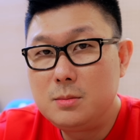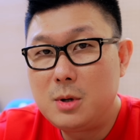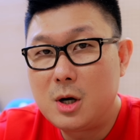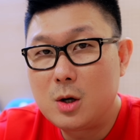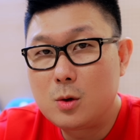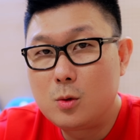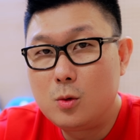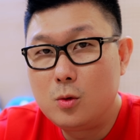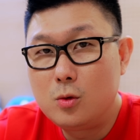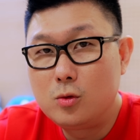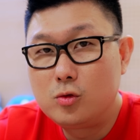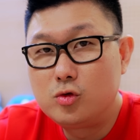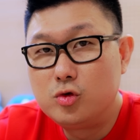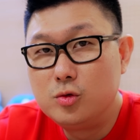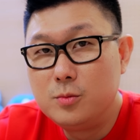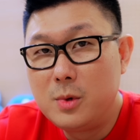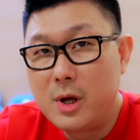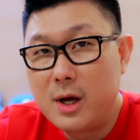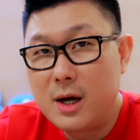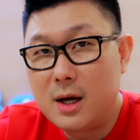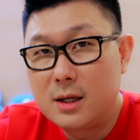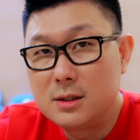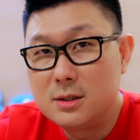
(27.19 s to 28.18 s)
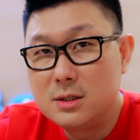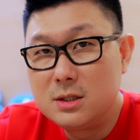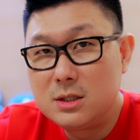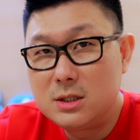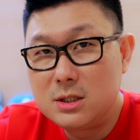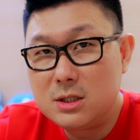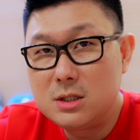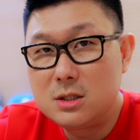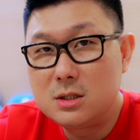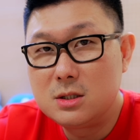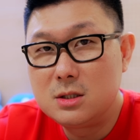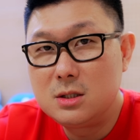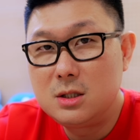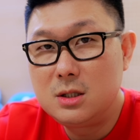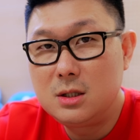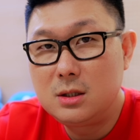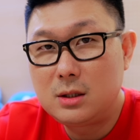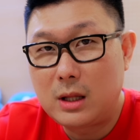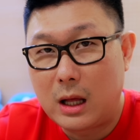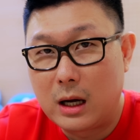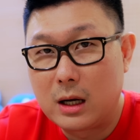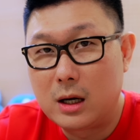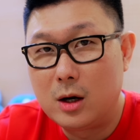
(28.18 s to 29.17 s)
받고 구매하는 시즌이
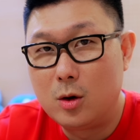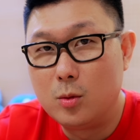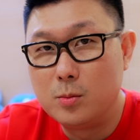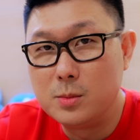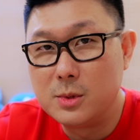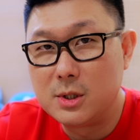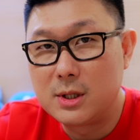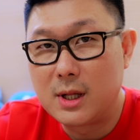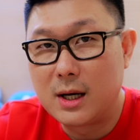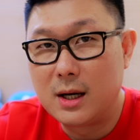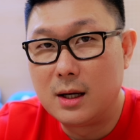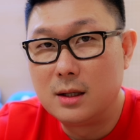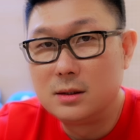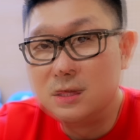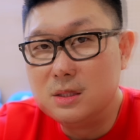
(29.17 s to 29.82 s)
다가옵니다.